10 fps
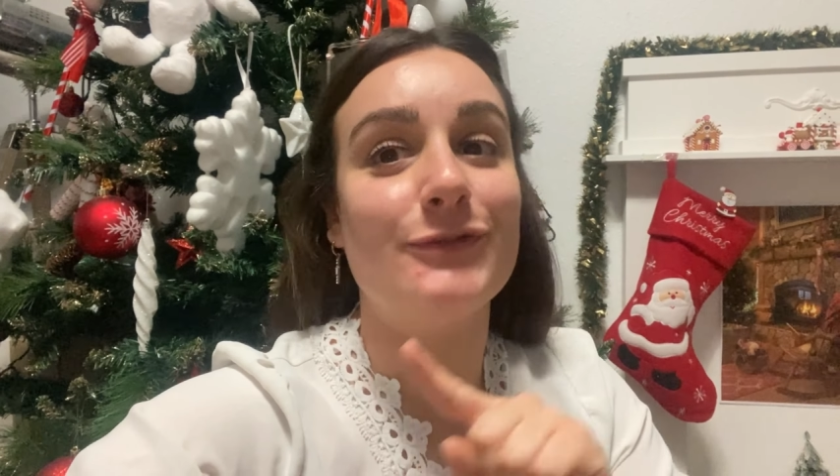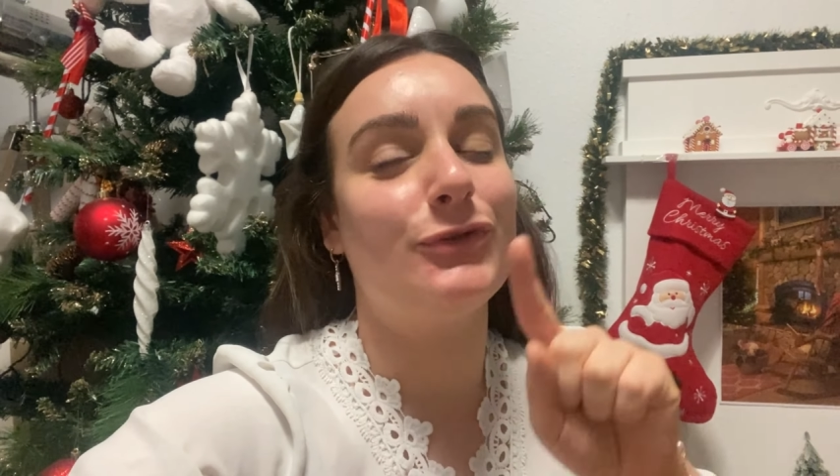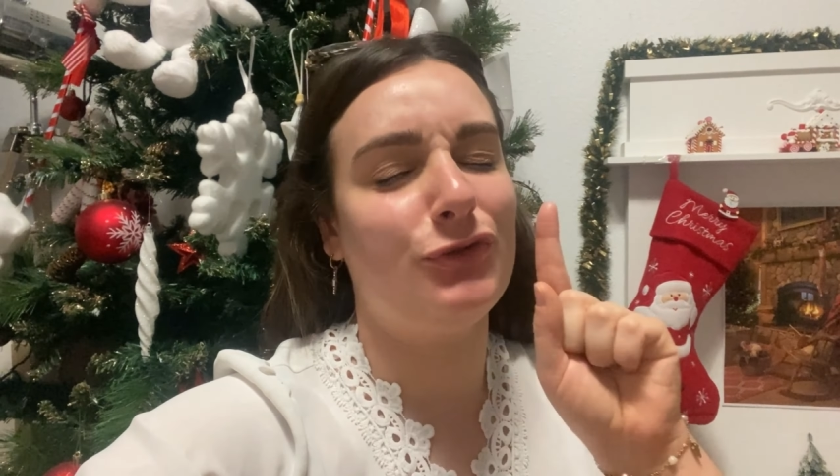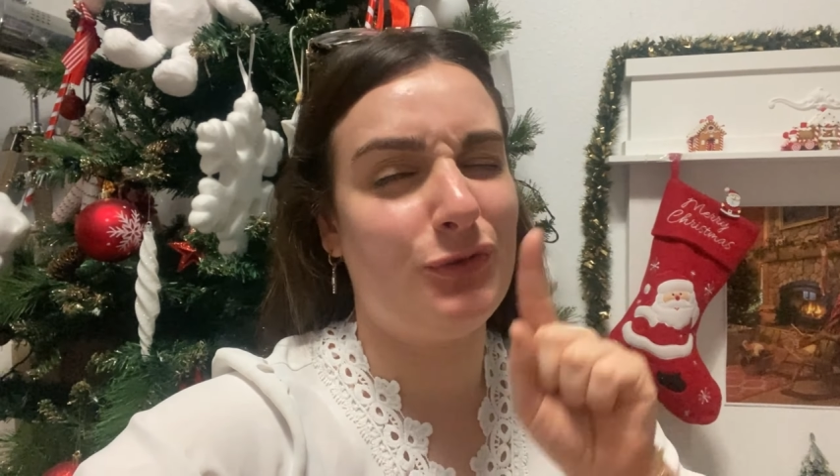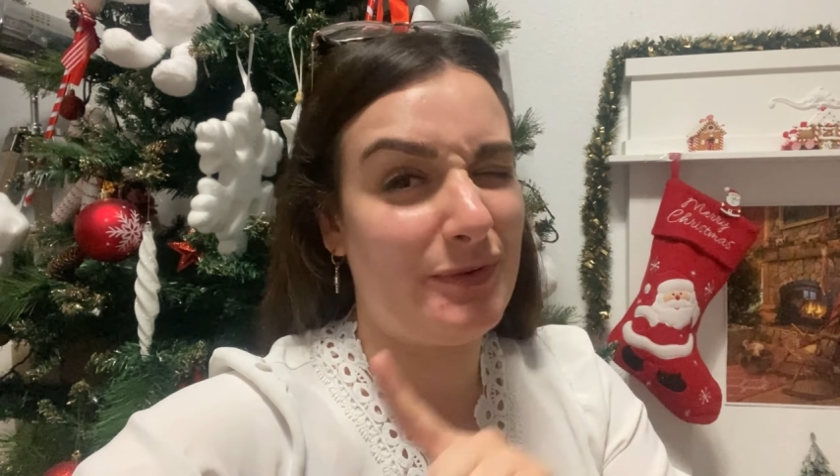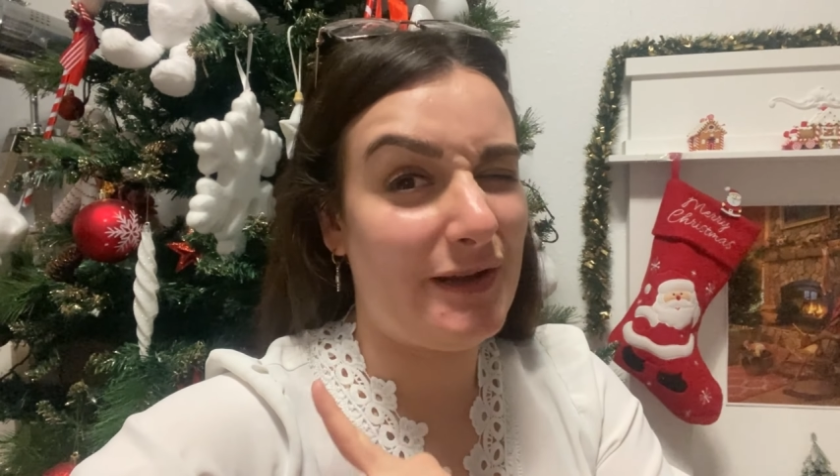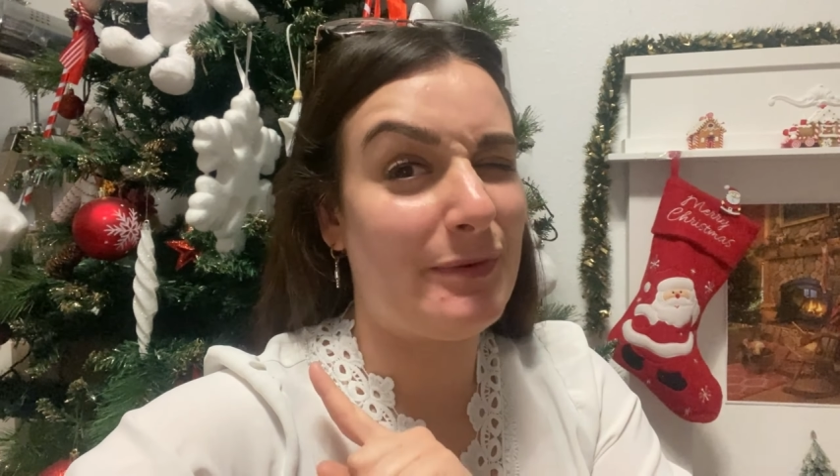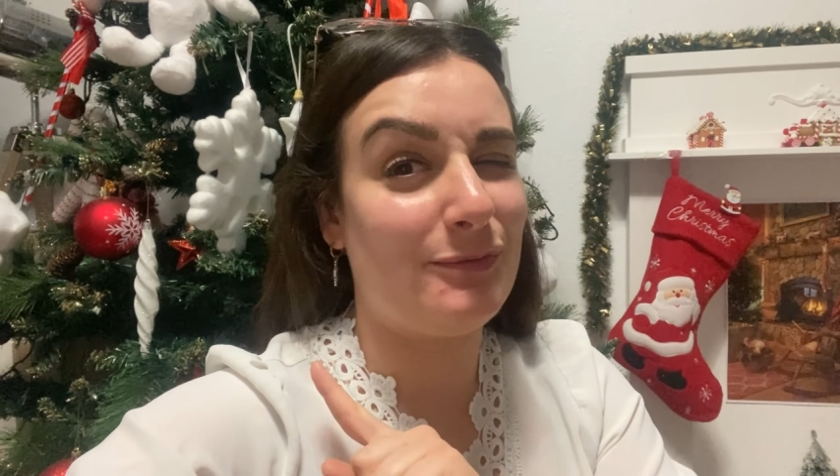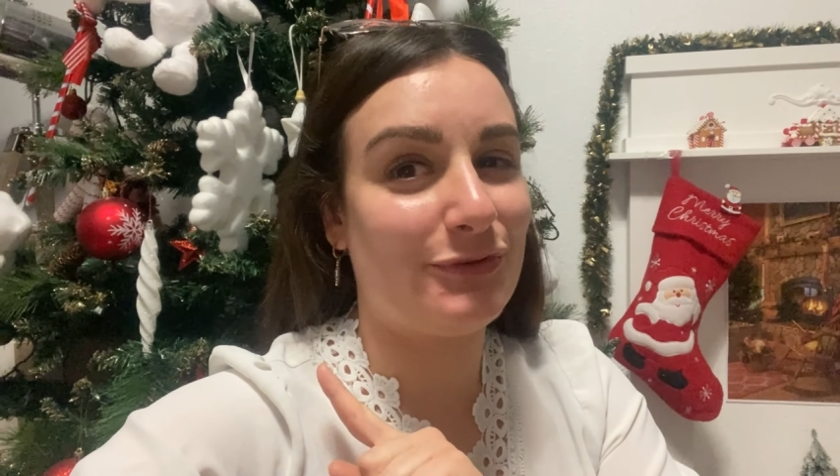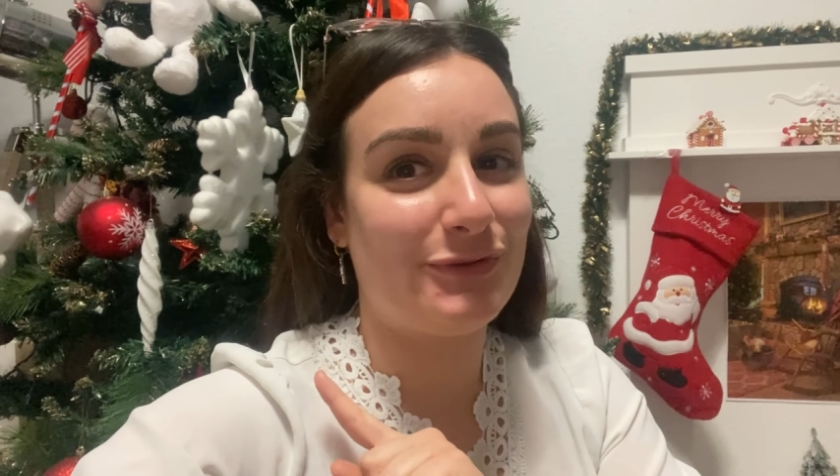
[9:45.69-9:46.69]
Donc, n'oubliez pas
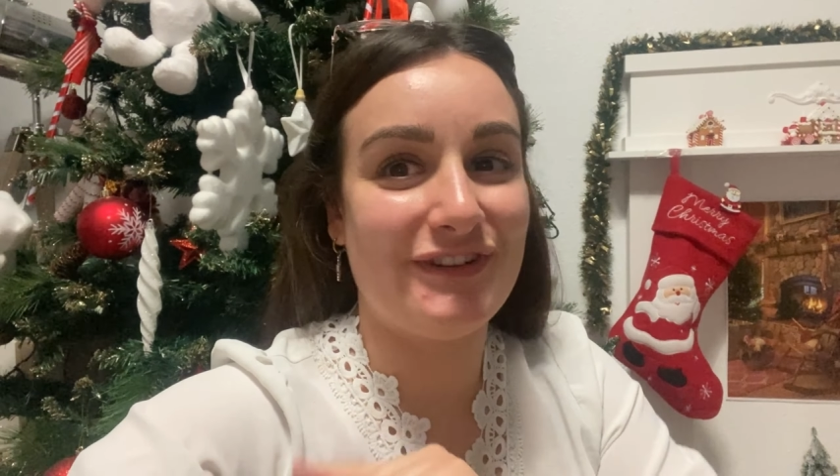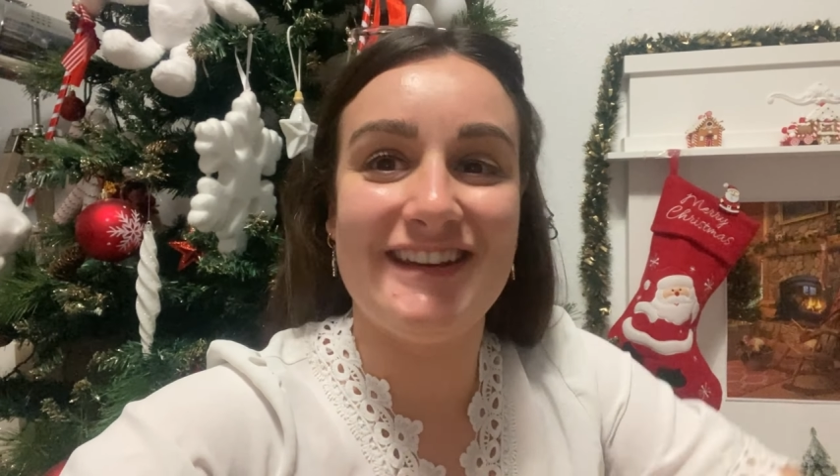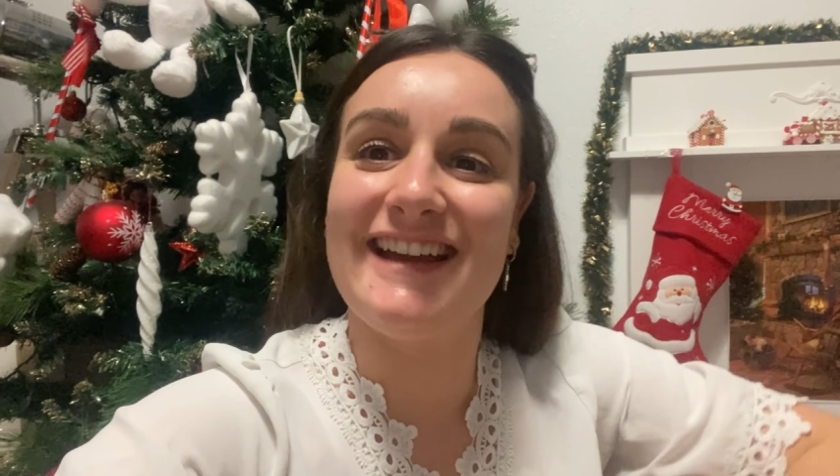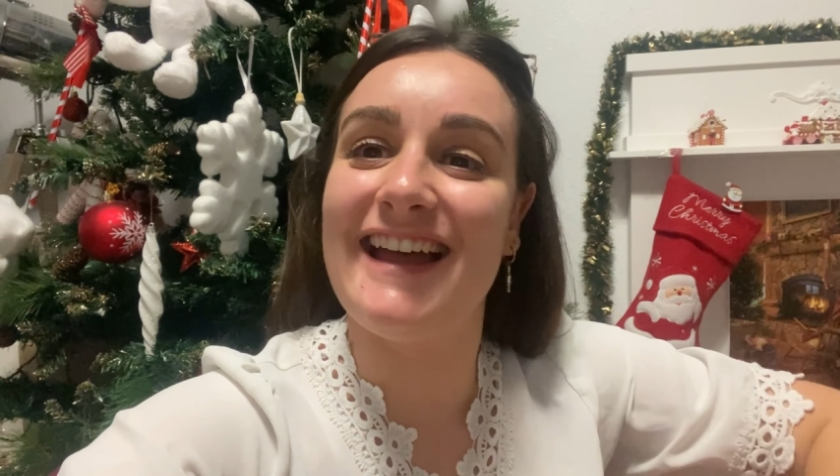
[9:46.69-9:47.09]
de me soutenir.